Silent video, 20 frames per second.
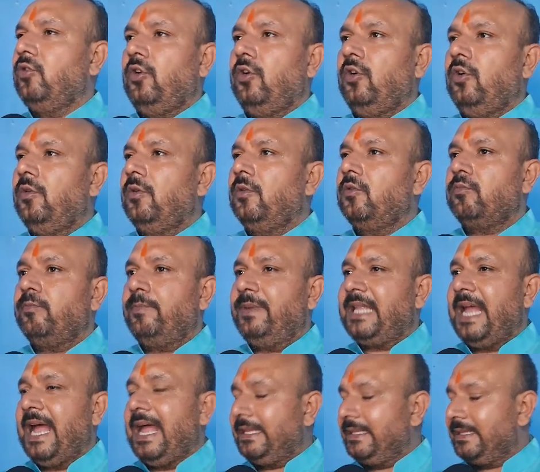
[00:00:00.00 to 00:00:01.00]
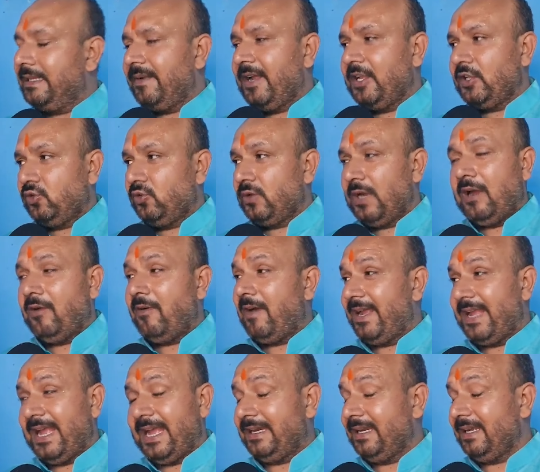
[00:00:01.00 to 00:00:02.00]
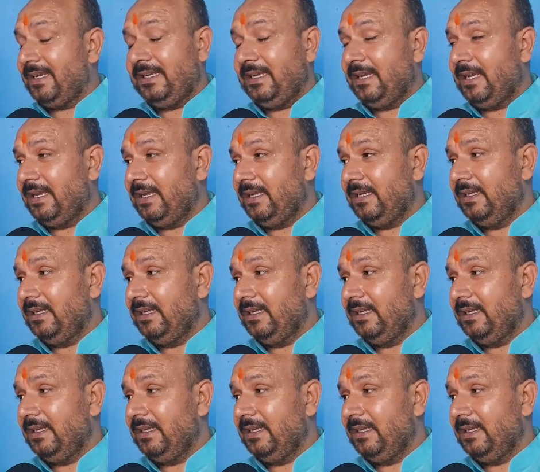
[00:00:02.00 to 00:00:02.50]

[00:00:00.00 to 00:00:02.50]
तो विधानसभा चुनाव आया नहीं है